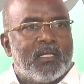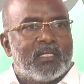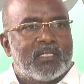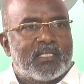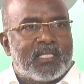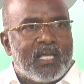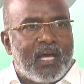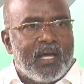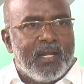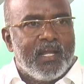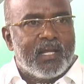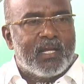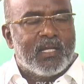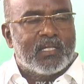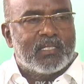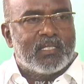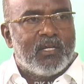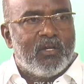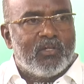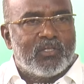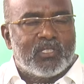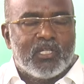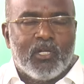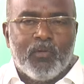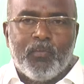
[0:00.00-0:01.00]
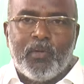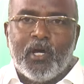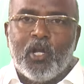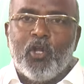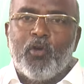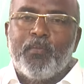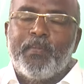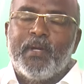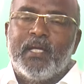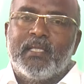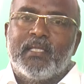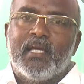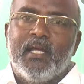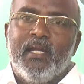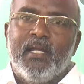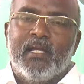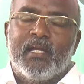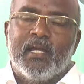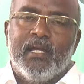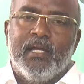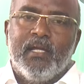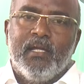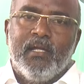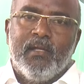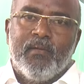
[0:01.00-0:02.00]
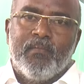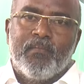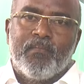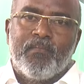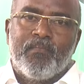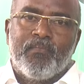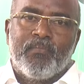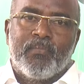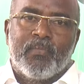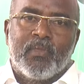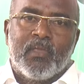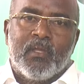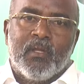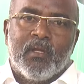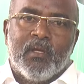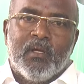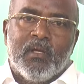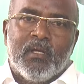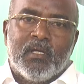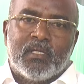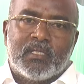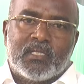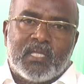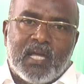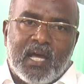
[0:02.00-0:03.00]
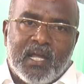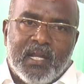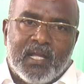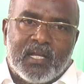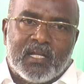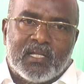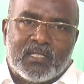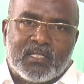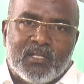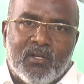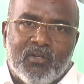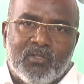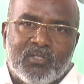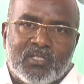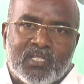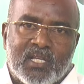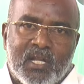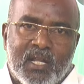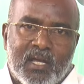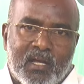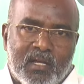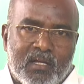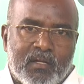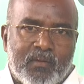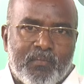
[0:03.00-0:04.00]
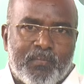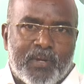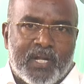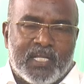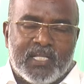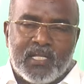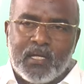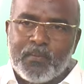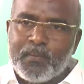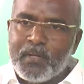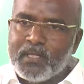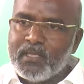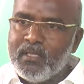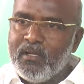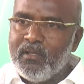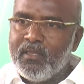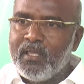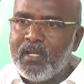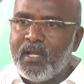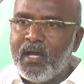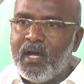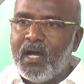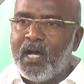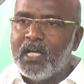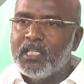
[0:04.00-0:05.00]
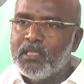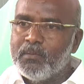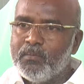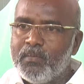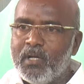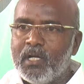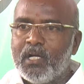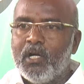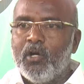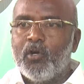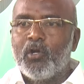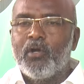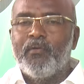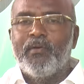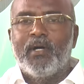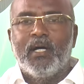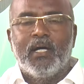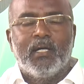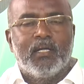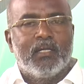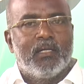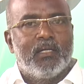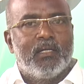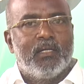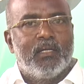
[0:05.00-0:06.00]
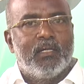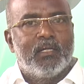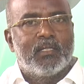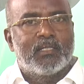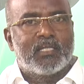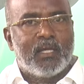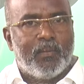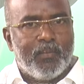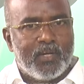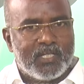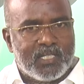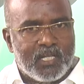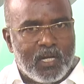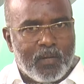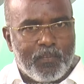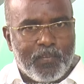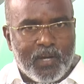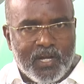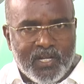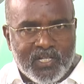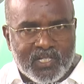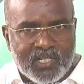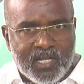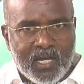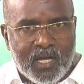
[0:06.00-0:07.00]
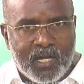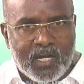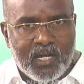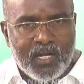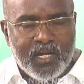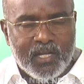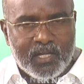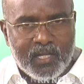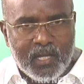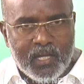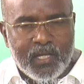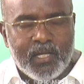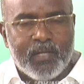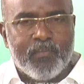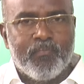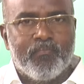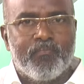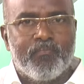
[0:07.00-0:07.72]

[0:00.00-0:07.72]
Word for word: స్థానిక సంస్థల బలోపేతానికై స్థానిక సంస్థల ప్రజాప్రతినిధుల ఆత్మ గౌరవ సమస్యల పరిష్కారానికై